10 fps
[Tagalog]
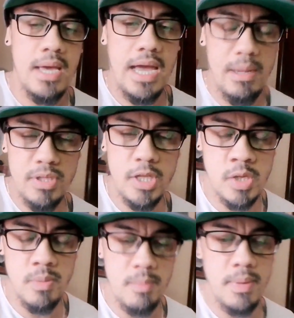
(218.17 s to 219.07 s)
Alam mo din
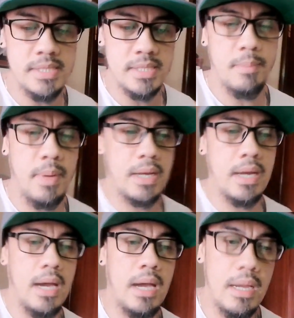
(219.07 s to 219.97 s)
sa ibang bansa
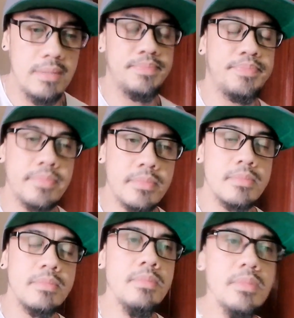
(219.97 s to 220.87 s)
pagka
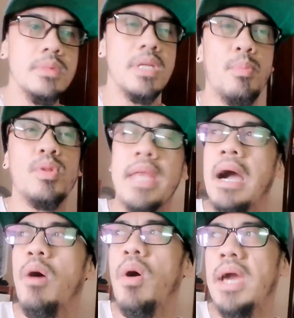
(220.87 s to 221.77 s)
nagpunta
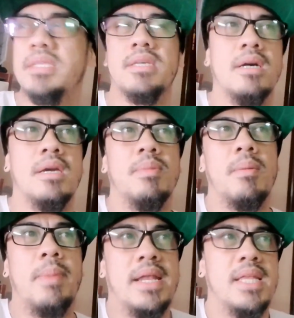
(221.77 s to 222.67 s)
ka o kahit sa
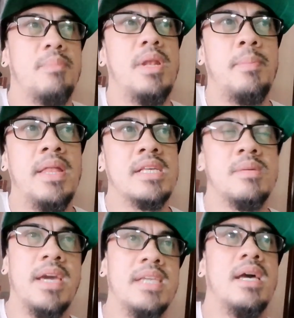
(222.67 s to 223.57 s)
ibang parte ng Pilipinas
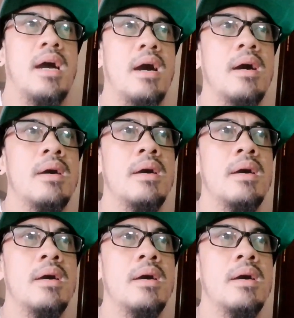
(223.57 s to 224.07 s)
na mag-isa ka,